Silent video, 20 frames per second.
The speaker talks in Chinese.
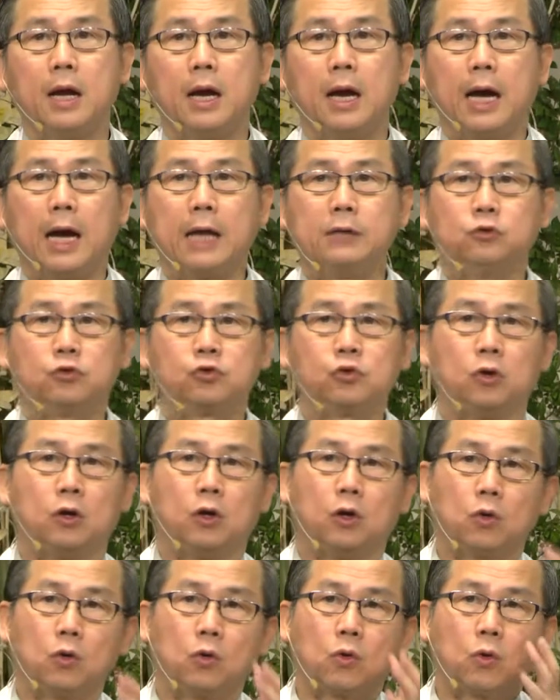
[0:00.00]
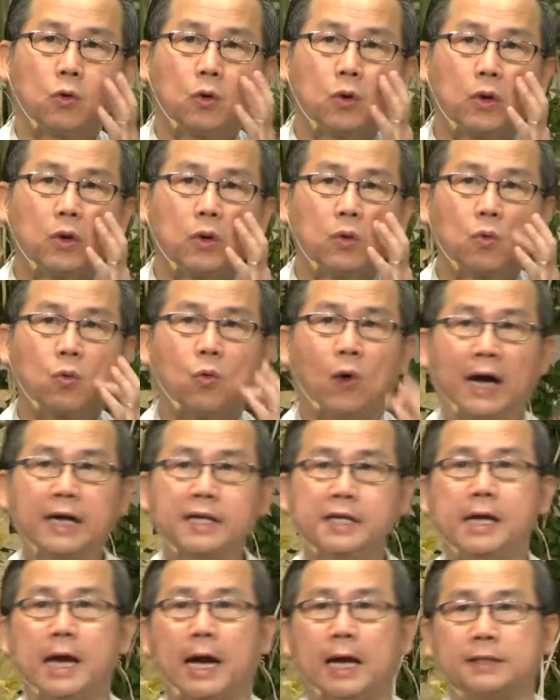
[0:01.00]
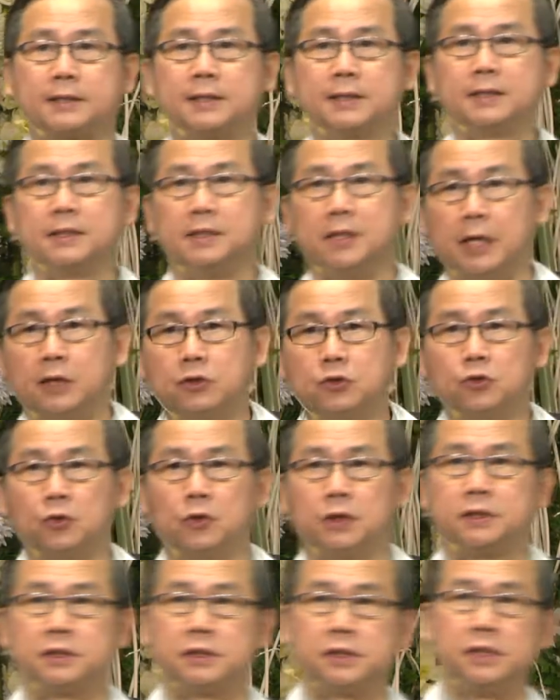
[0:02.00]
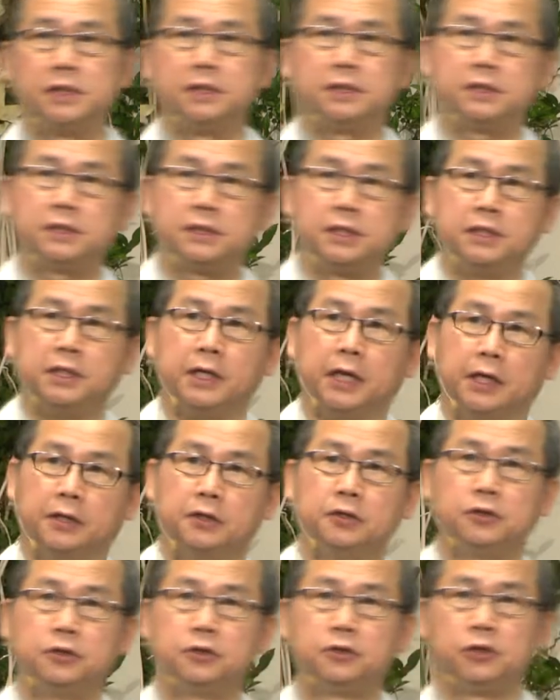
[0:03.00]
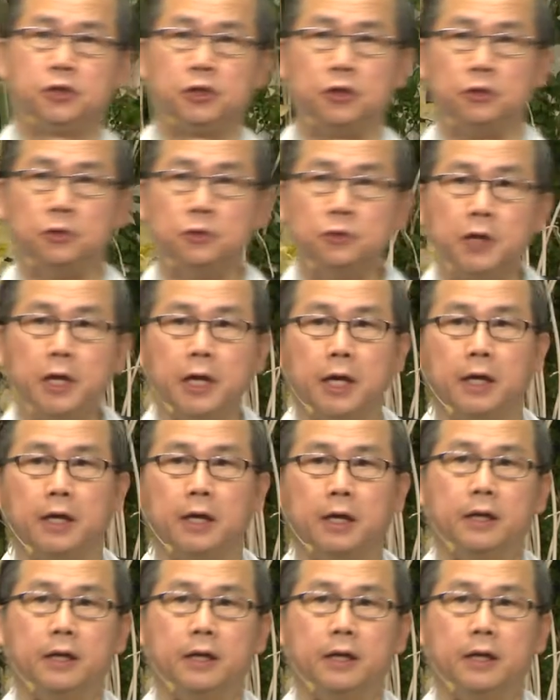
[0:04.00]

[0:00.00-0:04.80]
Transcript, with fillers: 按照广雅释言说，祭祭也，求也，